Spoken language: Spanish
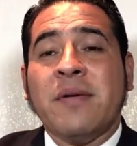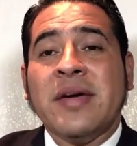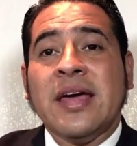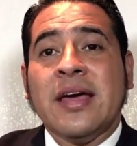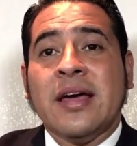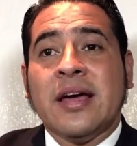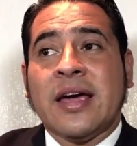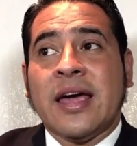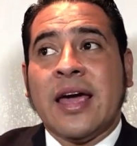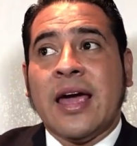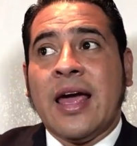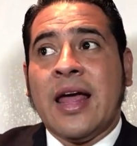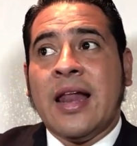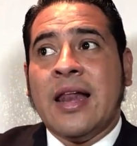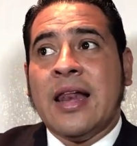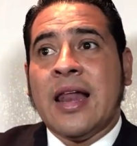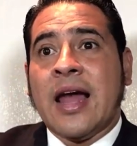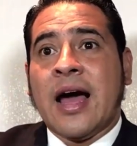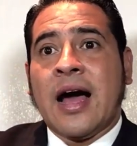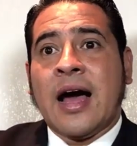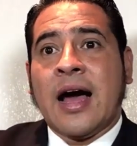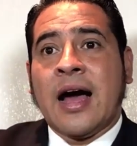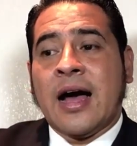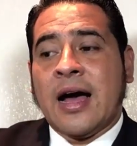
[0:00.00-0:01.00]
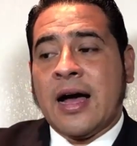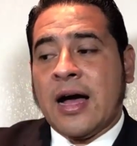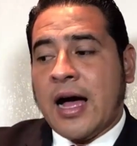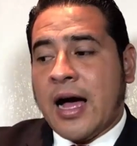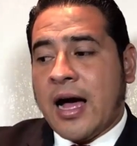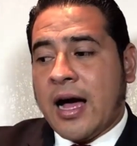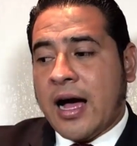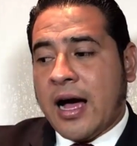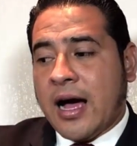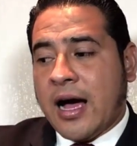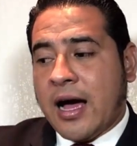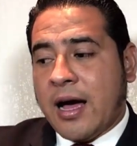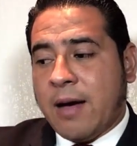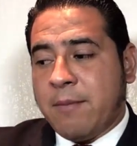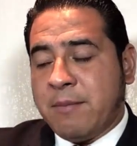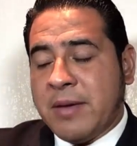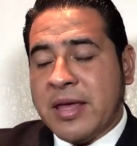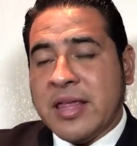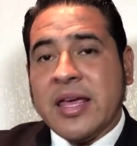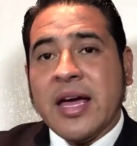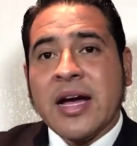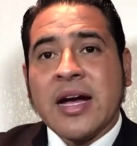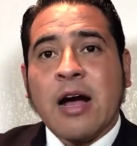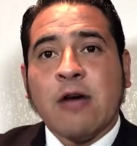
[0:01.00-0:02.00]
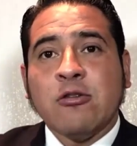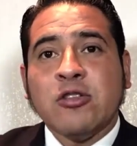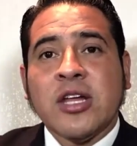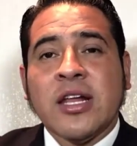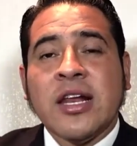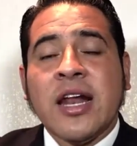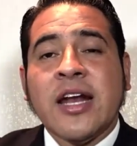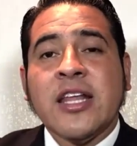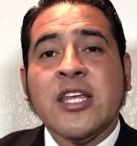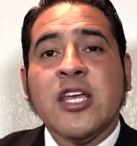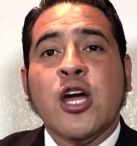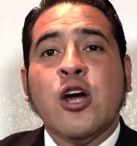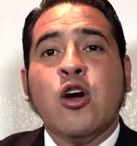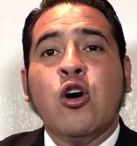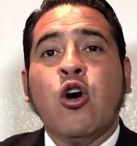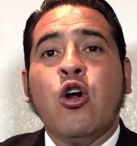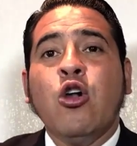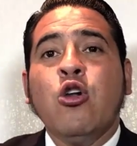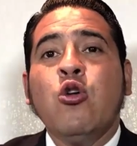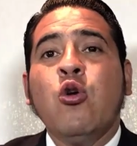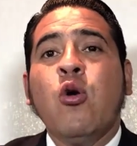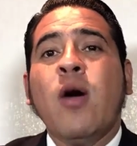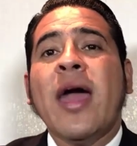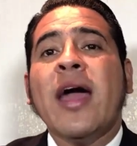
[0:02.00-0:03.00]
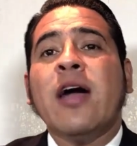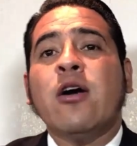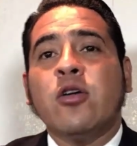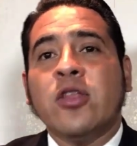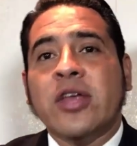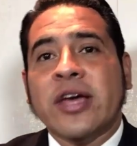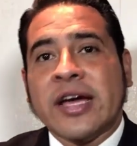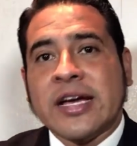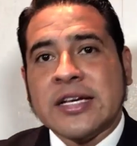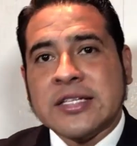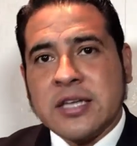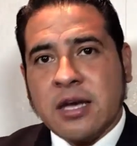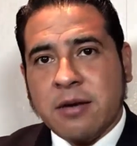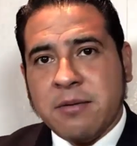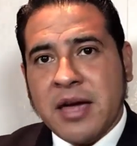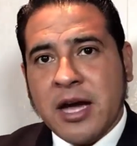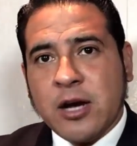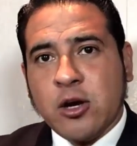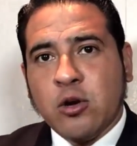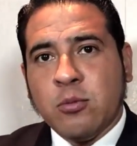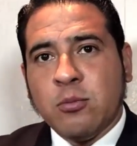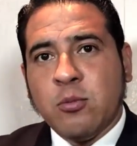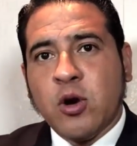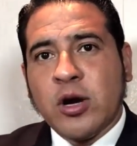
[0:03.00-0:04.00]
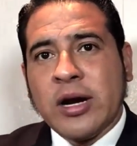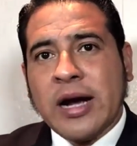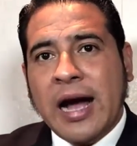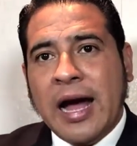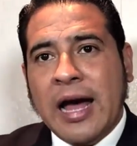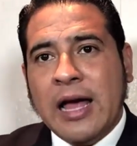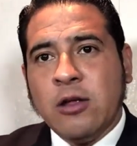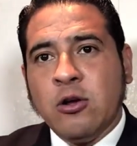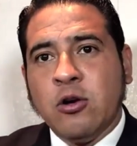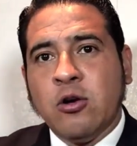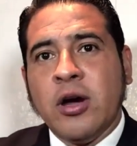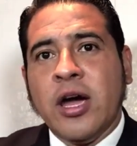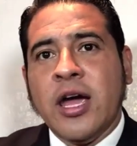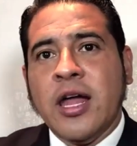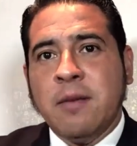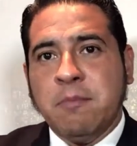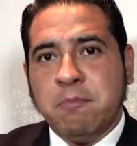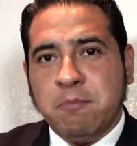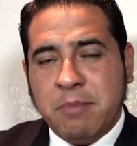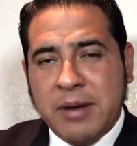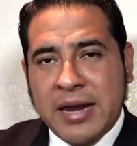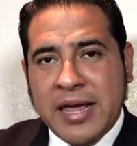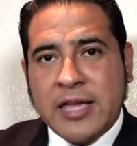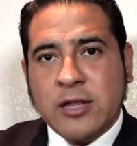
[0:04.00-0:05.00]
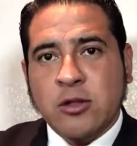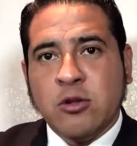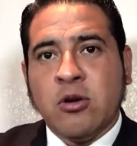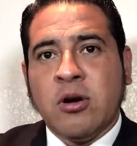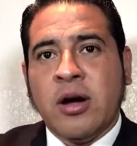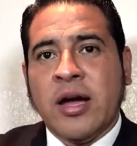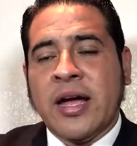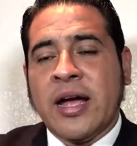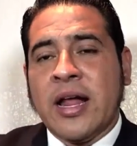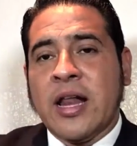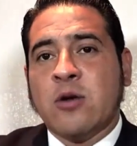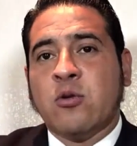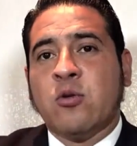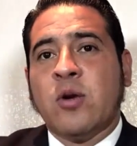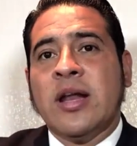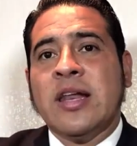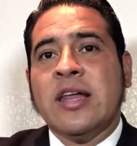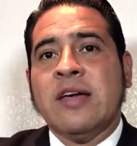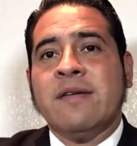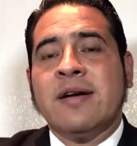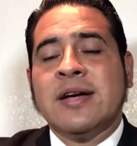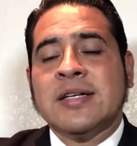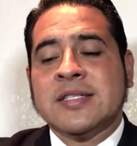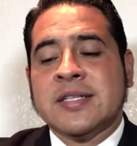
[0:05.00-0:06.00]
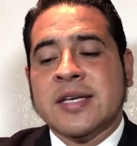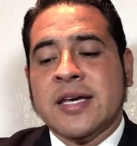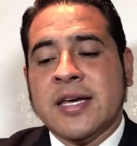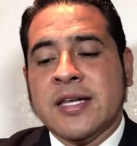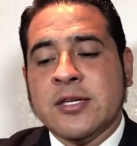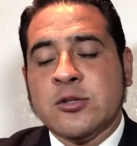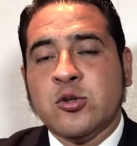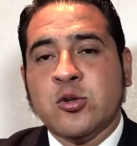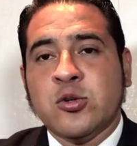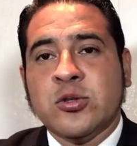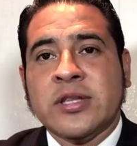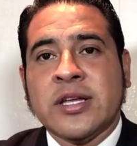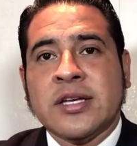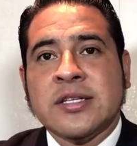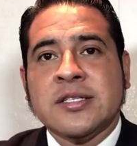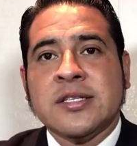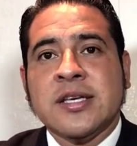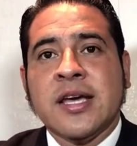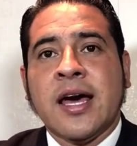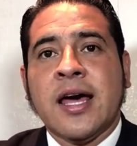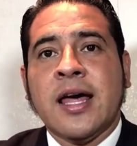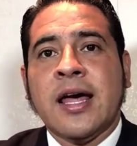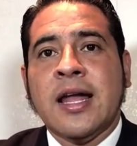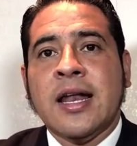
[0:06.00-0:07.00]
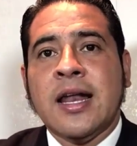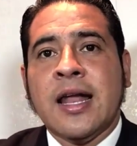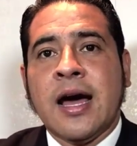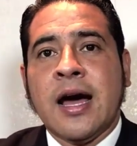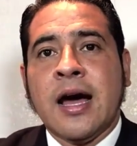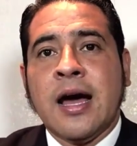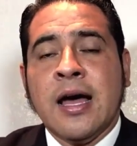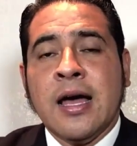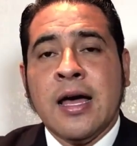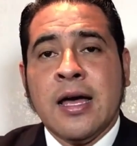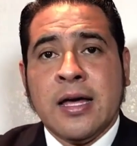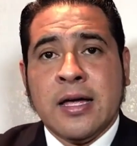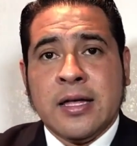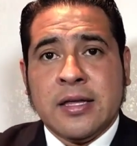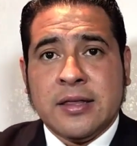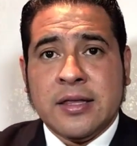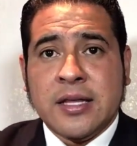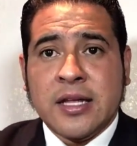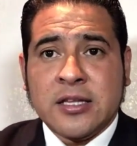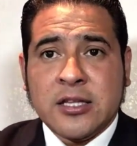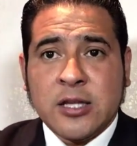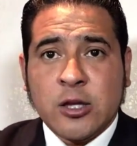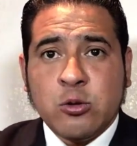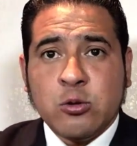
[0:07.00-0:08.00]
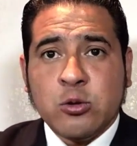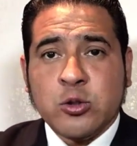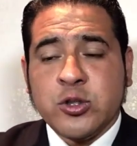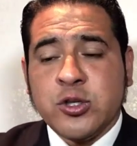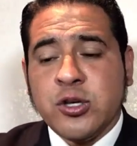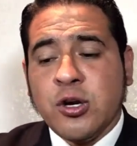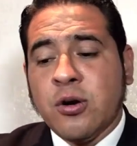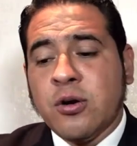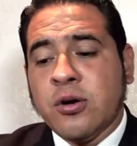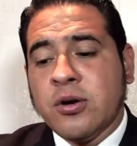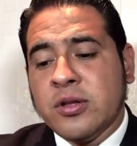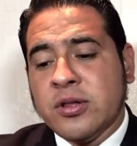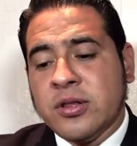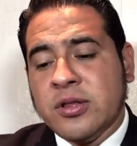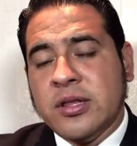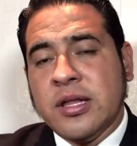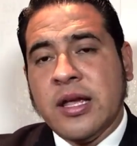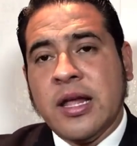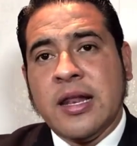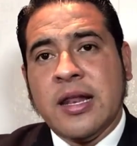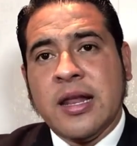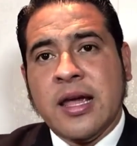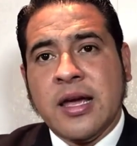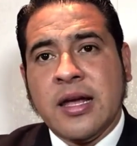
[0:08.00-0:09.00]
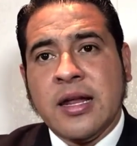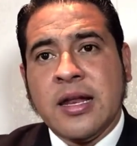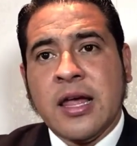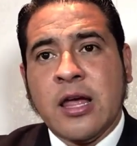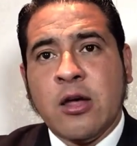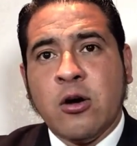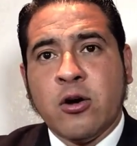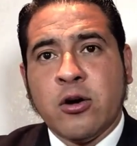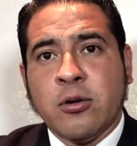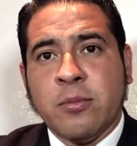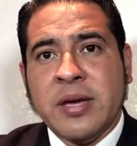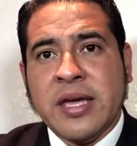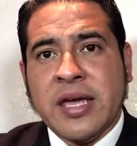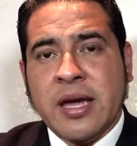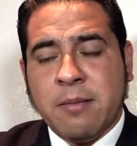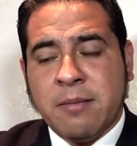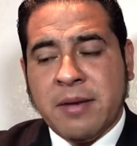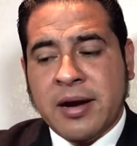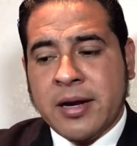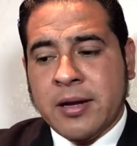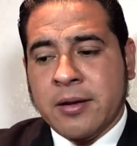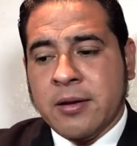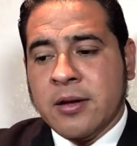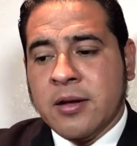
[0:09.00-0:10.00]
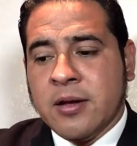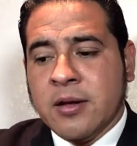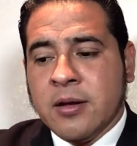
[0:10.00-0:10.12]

había, que la medida cautelar llegó luego de que se había convocado el pleno en el cual iba a ser sustanciada la destitución del legislador Villamar.